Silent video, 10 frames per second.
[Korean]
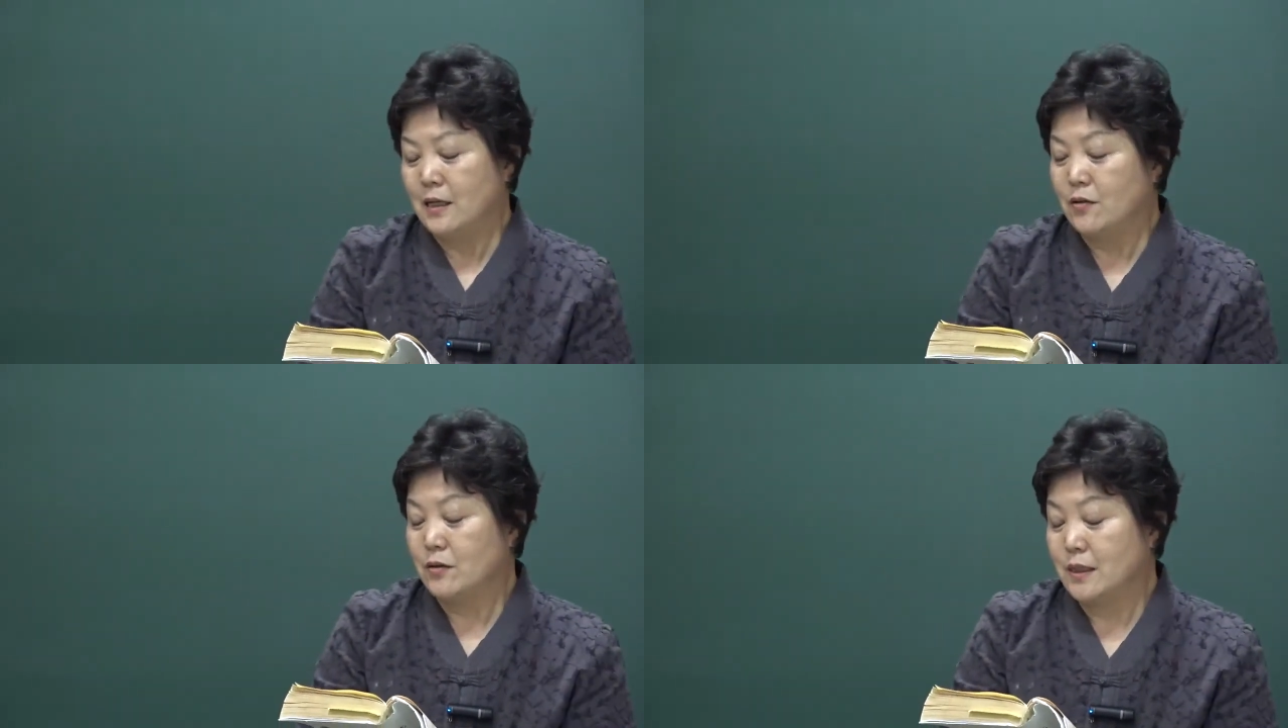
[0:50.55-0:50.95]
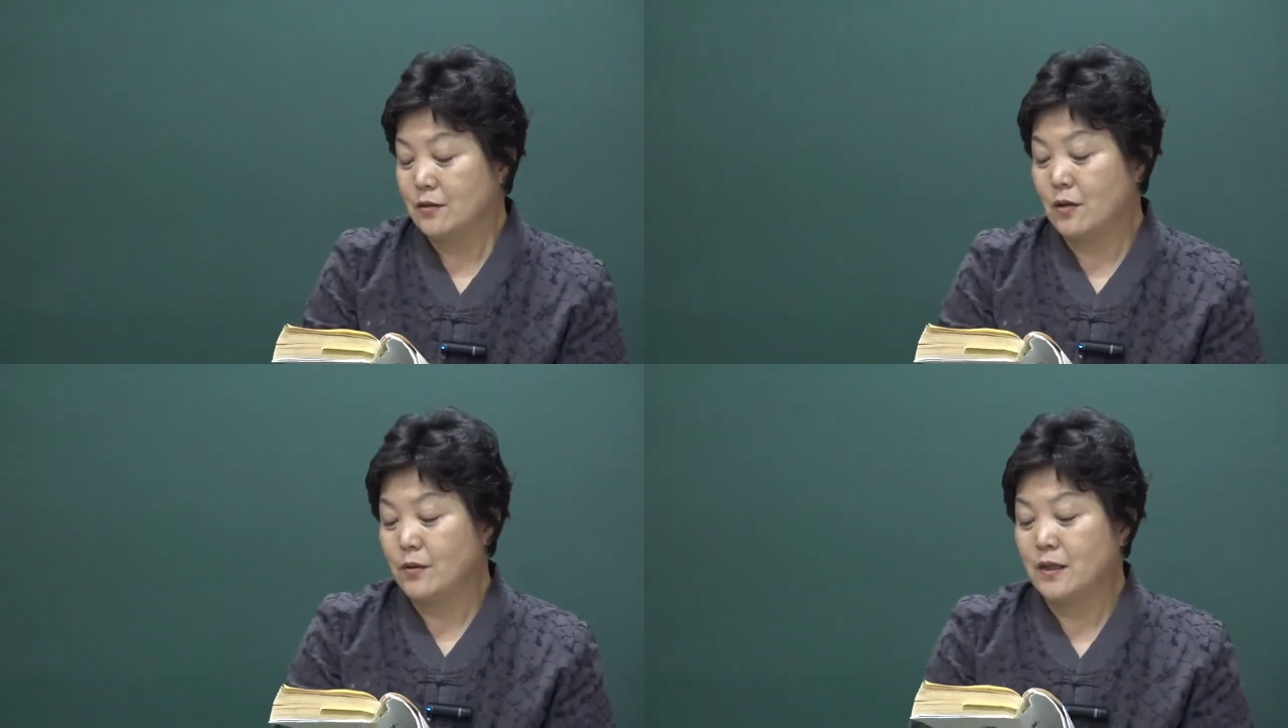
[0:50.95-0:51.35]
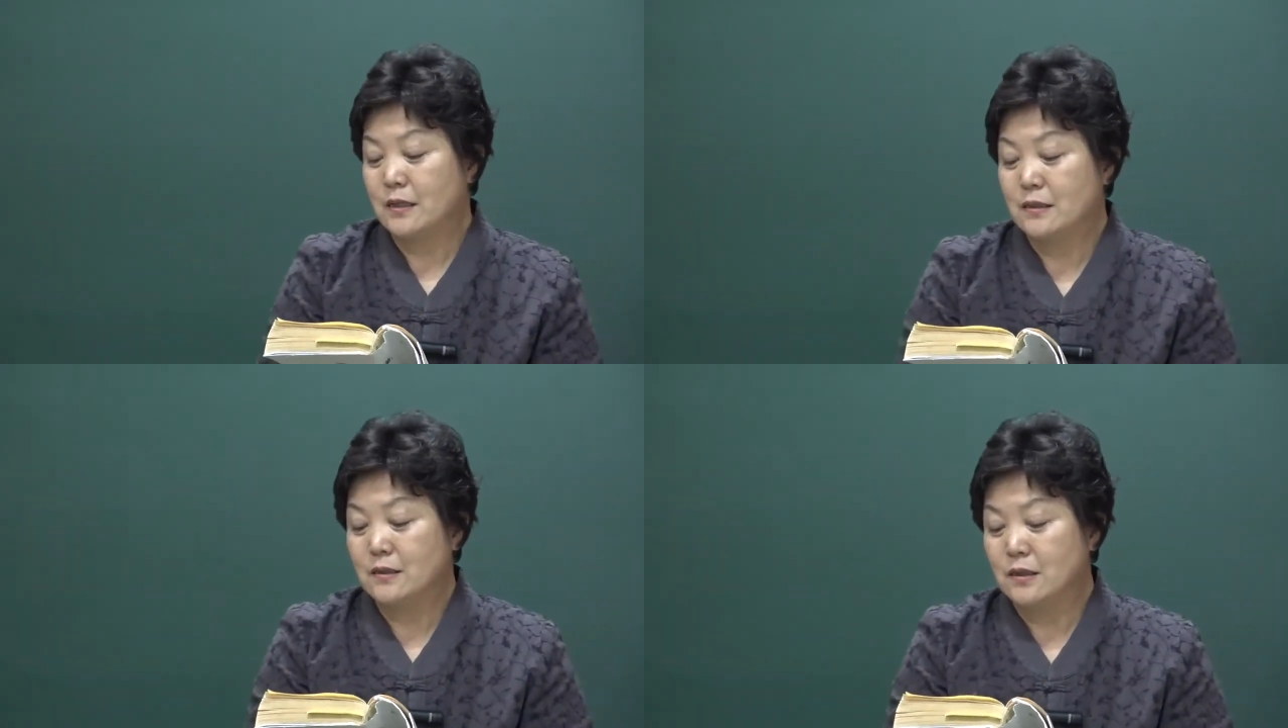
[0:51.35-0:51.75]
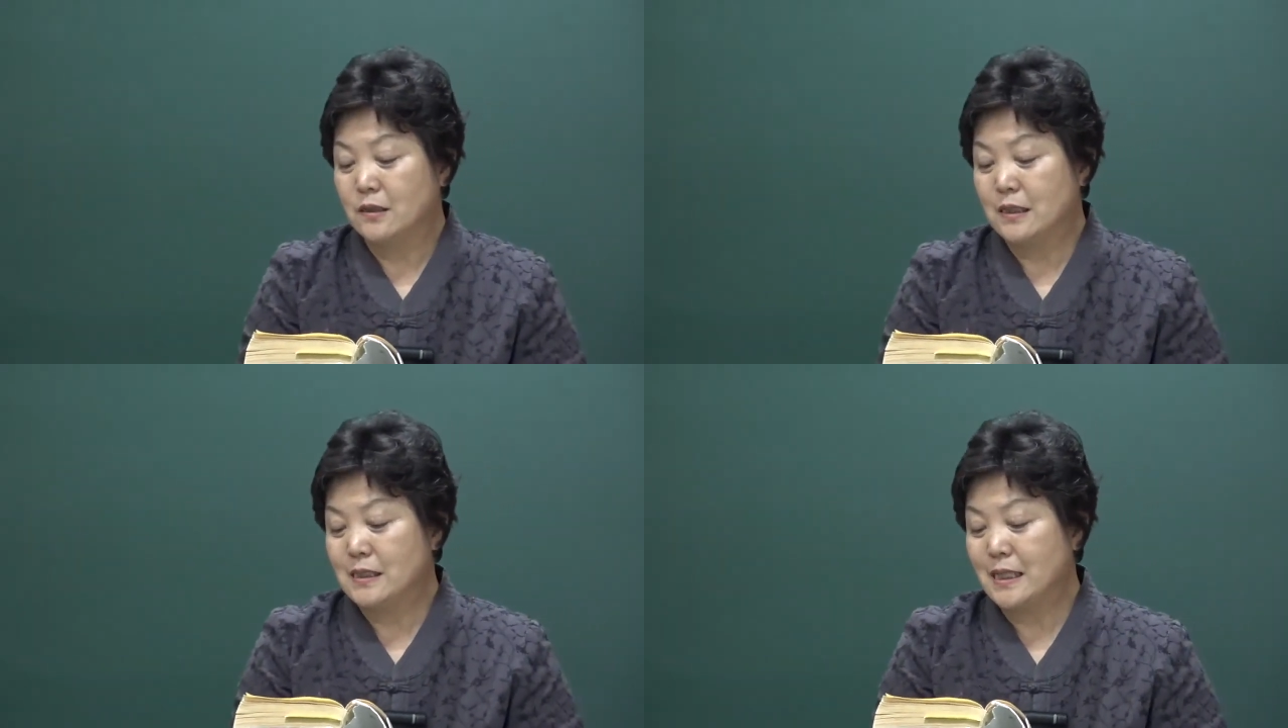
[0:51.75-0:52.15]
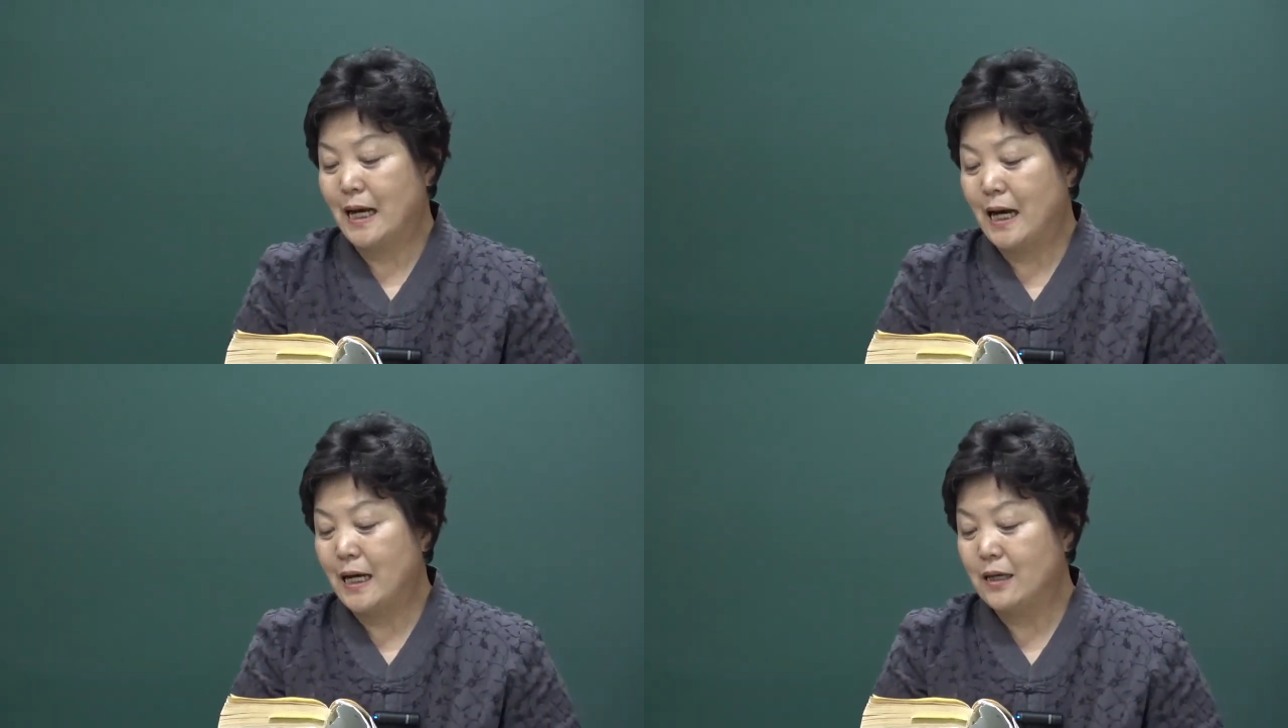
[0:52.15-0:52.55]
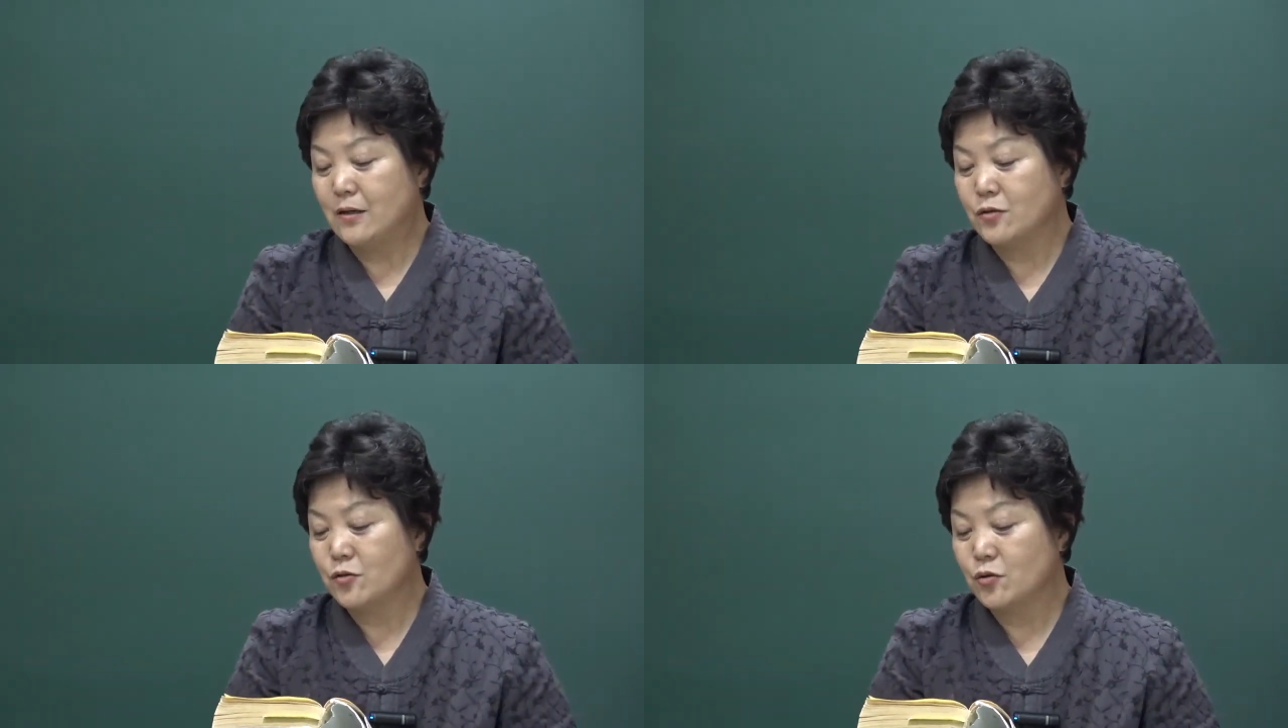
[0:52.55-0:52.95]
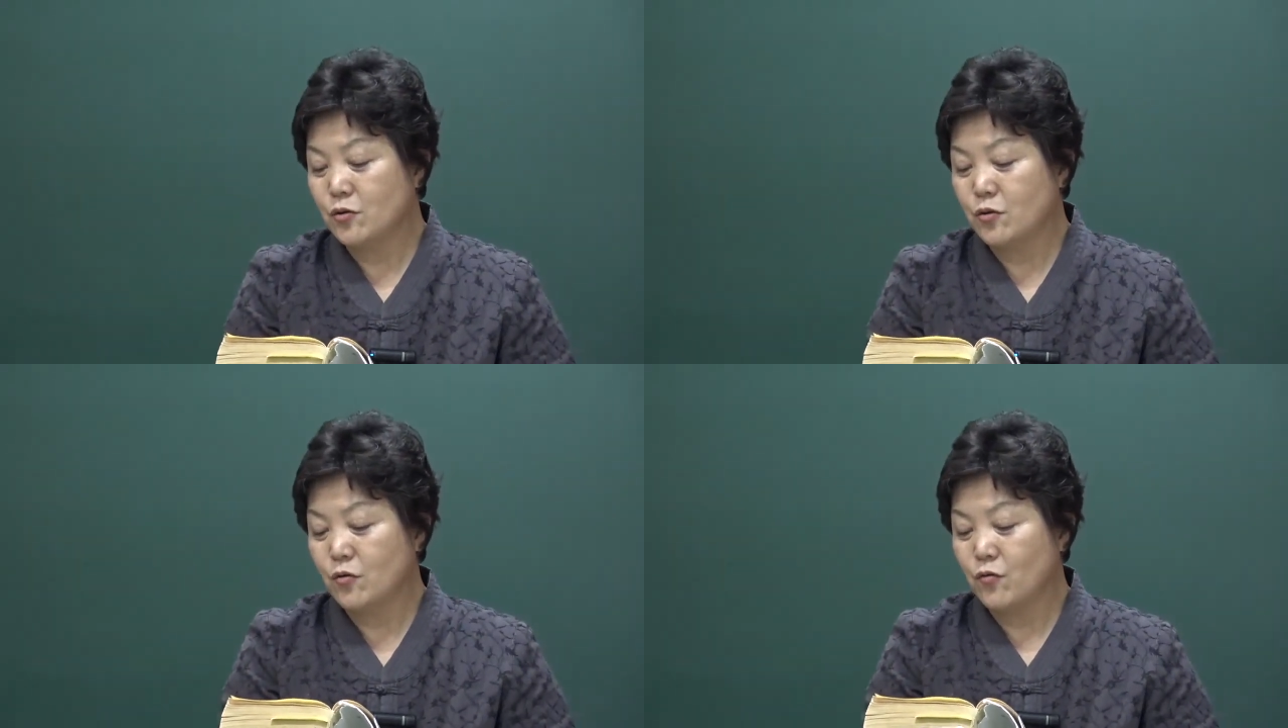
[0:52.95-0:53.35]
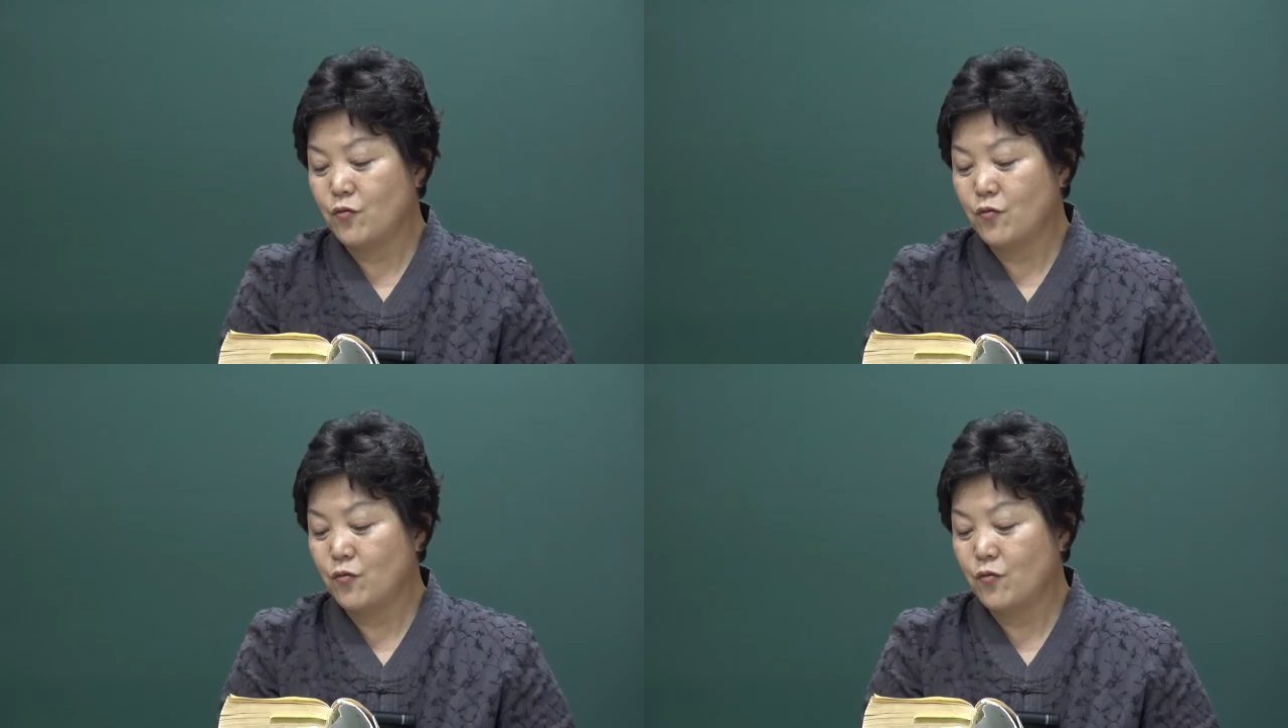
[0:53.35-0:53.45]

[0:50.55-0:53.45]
그거 자 넘어가서 저는 사여 초